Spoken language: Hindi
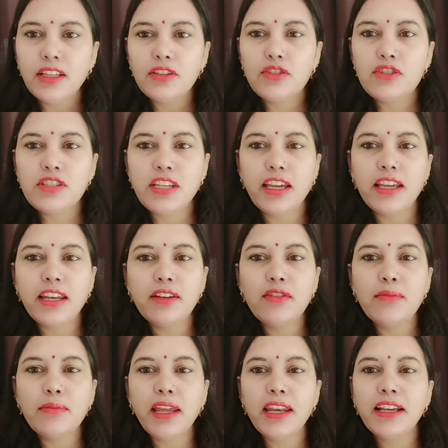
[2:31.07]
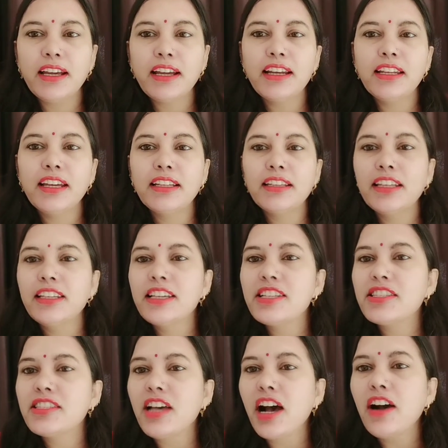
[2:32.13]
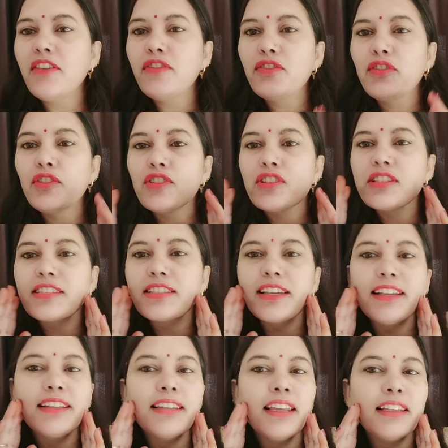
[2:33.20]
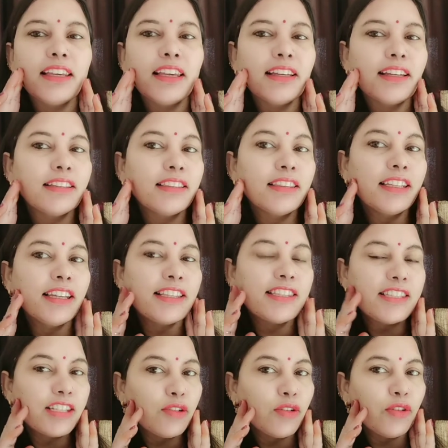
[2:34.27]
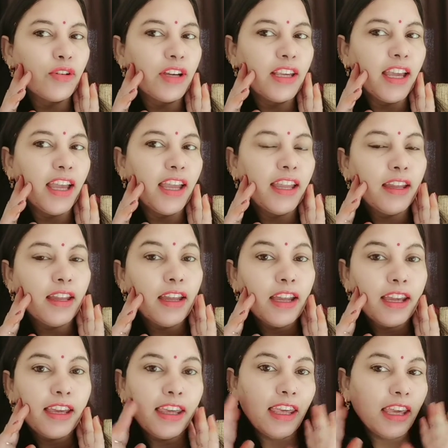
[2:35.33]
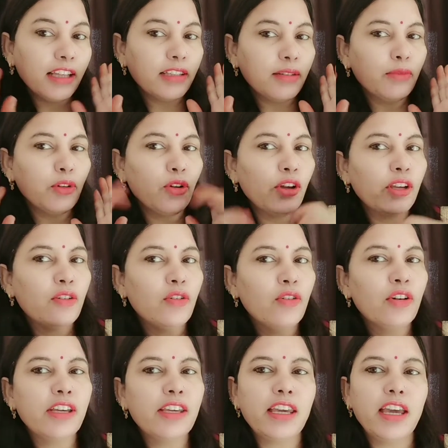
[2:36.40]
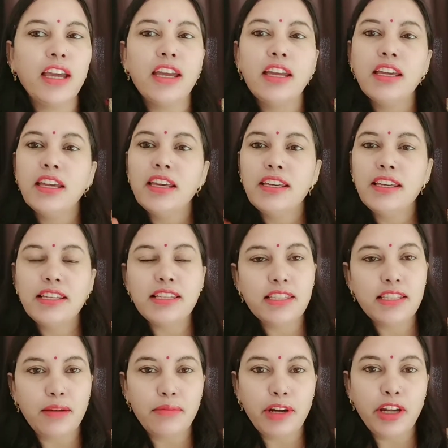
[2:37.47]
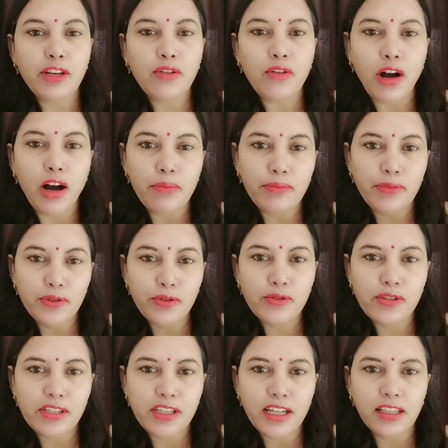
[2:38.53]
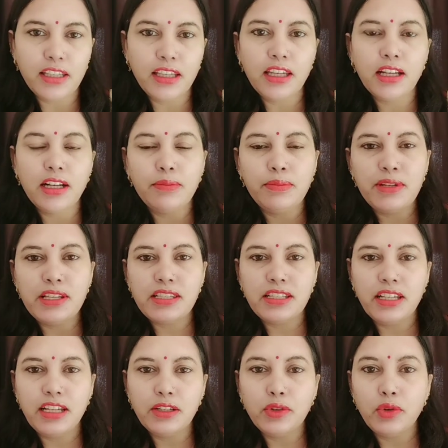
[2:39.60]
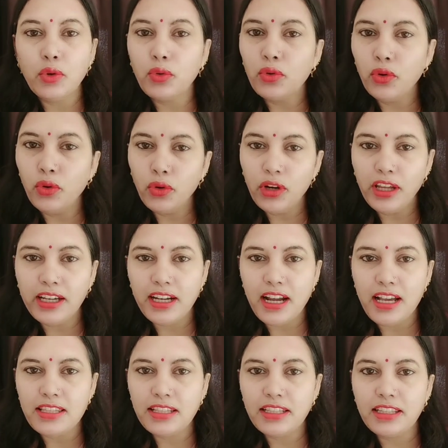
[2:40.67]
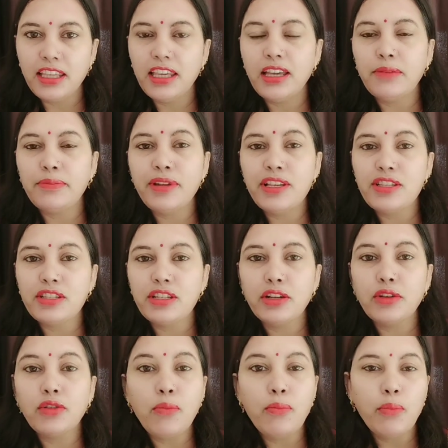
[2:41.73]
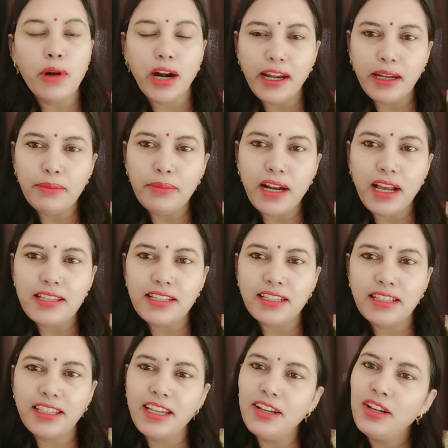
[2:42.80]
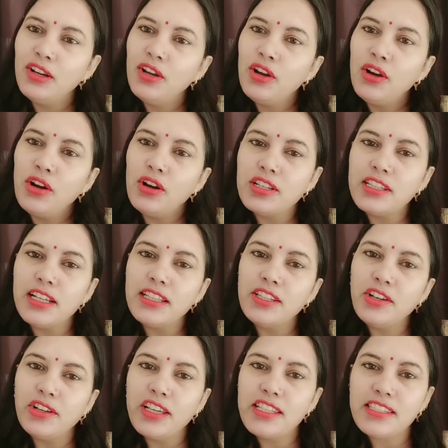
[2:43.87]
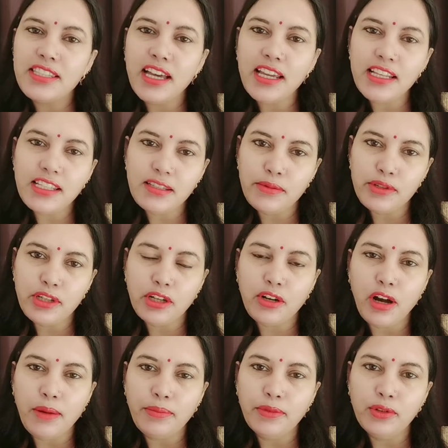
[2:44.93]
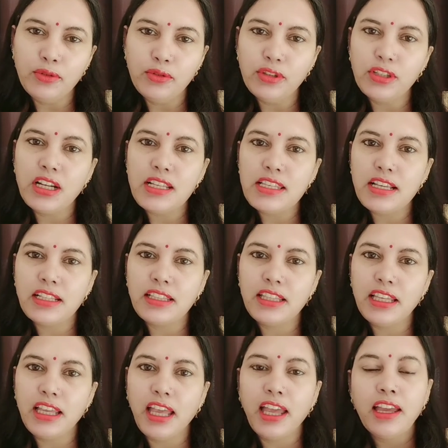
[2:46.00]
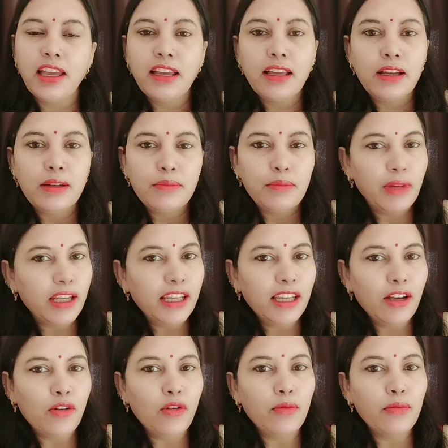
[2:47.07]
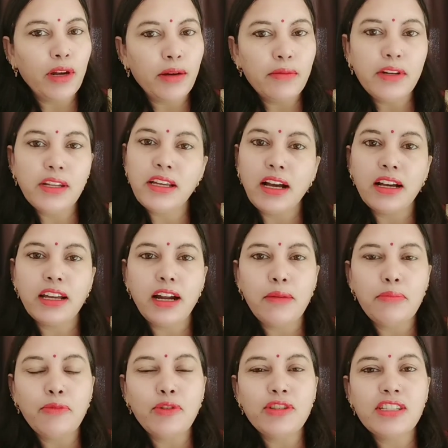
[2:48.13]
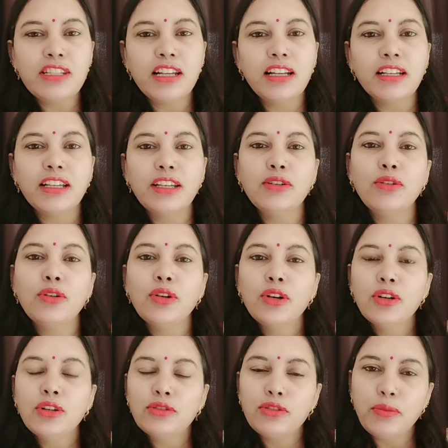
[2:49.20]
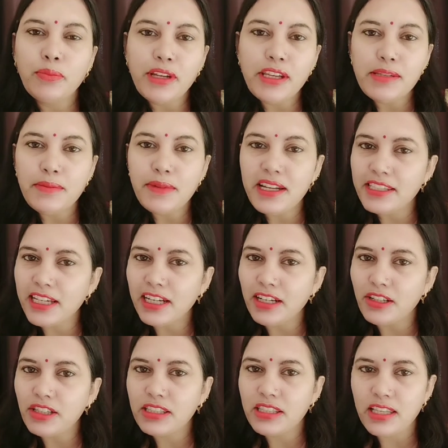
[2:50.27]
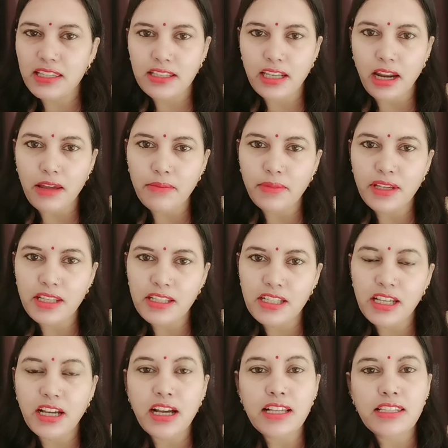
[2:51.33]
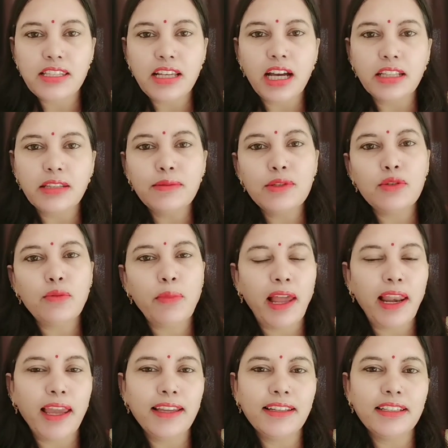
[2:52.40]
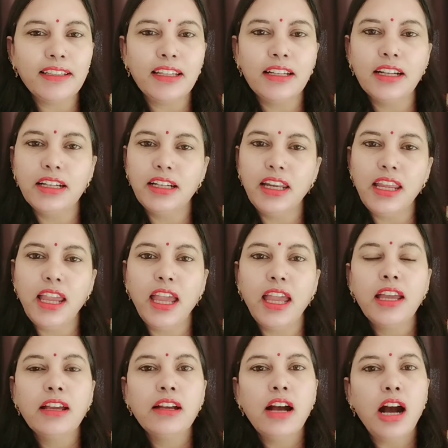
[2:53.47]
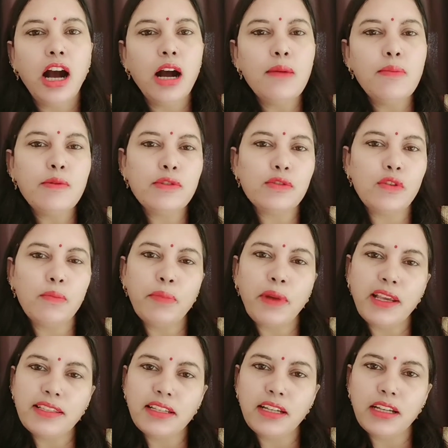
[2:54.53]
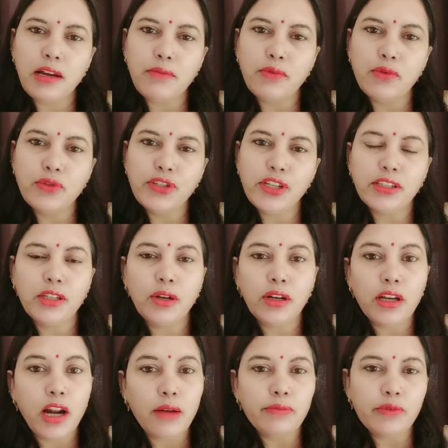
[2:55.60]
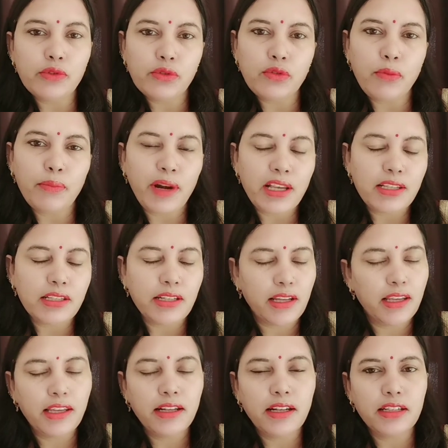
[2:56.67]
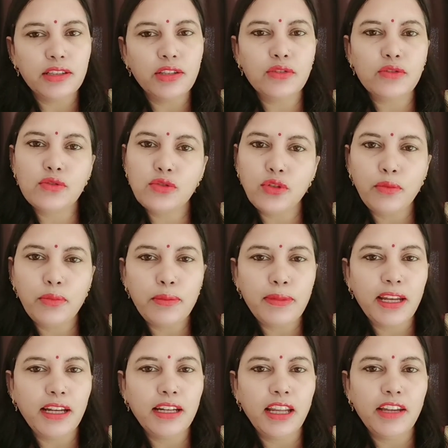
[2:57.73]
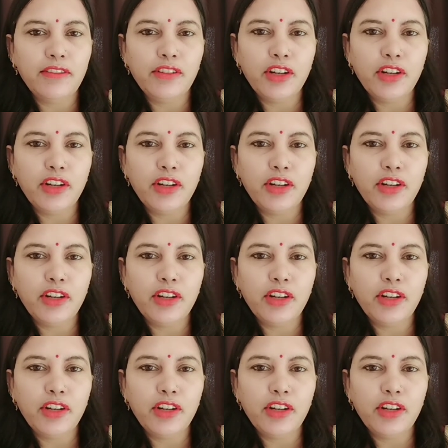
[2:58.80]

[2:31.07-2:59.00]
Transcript: तो चेहरे को मैंने कर लिया देखिए साफ और स्किन देखिए कितनी अच्छी हो गई है एकदम ग्लोइंग हो गई है इस रेमेडी को आप यूज़ करके अपने स्किन को ग्लो लेकर आ सकते हैं अपने स्किन को ब्राइट बना सकते हैं और सर्दियों की सारी समस्या को आप दूर कर सकते हैं मेरी ये होम रेमेडी अगर आपको अच्छी लगी हो तो प्लीज़ मेरे चैनल को सब्सक्राइब कीजिएगा साथ में जो बेल आइकन घंटी है आप उसको प्रेस करना भूल जाते हो अगर आप उसको प्रेस नहीं करते हो तो जो भी मेरी नई